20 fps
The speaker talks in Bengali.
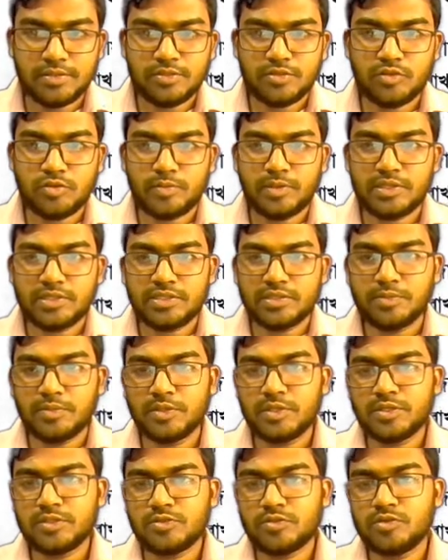তোমার
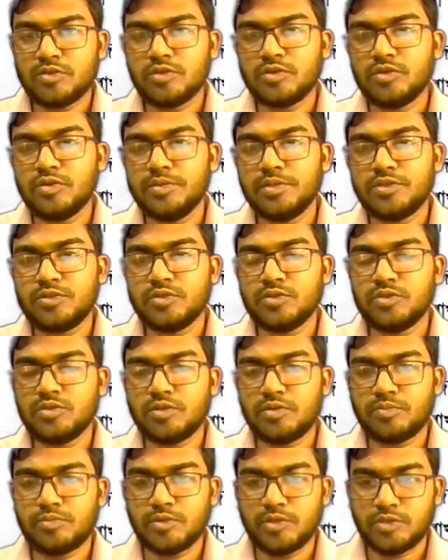জীবনের জন্য খুবই
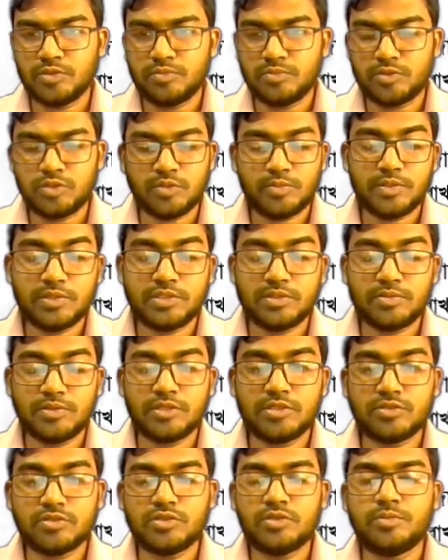সুন্দর তোমার
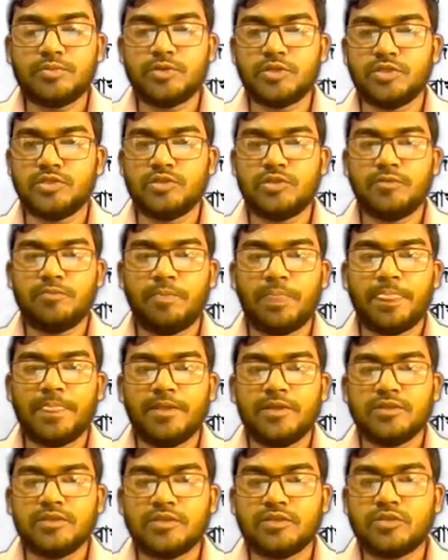জীবনের জন্য প্রয়োজন
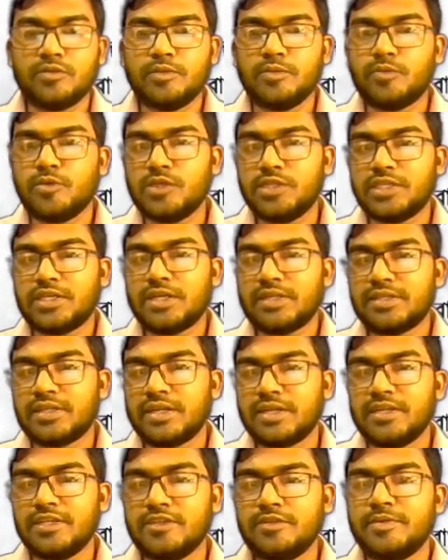তুমি পরিষ্কার
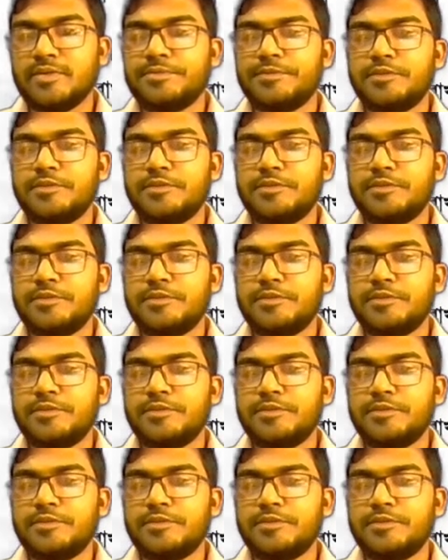থাকলে তবে